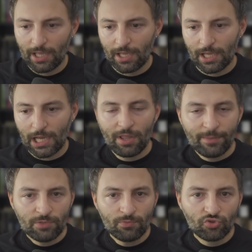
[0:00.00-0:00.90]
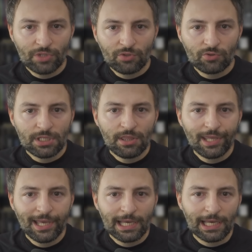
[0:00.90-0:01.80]
Ahora mismo es una
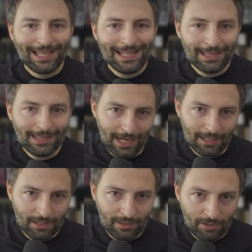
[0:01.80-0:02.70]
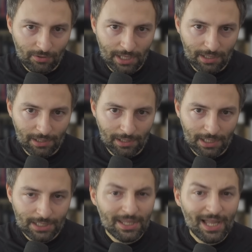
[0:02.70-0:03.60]
noticia internacional.
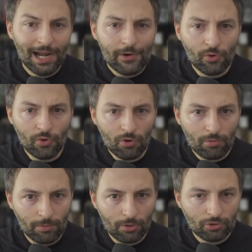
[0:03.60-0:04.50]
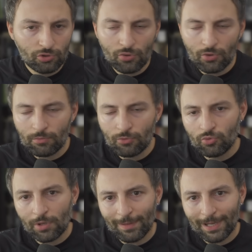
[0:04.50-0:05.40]
Está al rojo vivo todo el
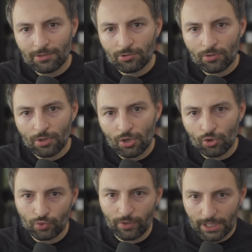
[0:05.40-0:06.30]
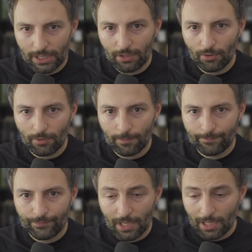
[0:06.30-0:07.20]
mundo hablando de lo sucedido.
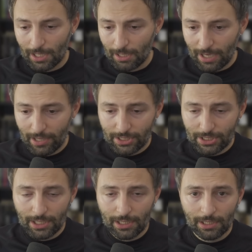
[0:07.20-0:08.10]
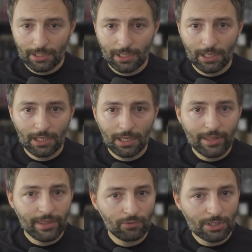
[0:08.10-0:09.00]
Parece ser que
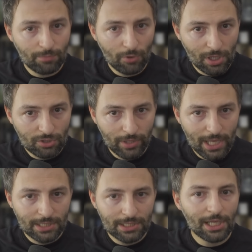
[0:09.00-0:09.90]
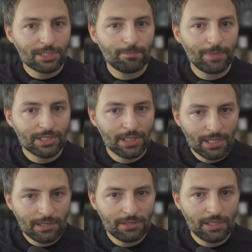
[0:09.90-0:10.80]
hace unas pocas horas el
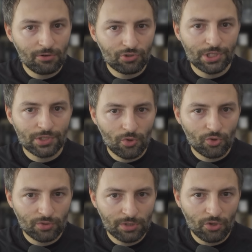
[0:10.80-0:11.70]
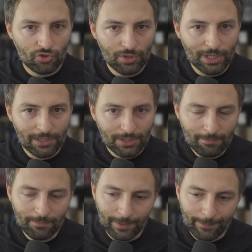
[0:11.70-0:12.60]
expresidente de los Estados Unidos Donald
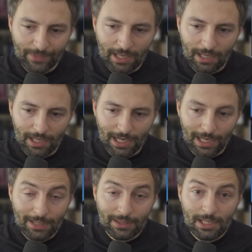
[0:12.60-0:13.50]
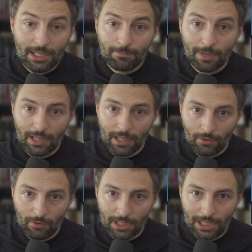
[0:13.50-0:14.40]
Trump le han
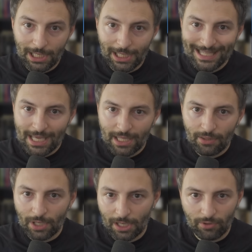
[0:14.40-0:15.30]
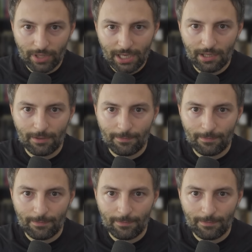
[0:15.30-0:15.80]
disparado y le han herido en la oreja.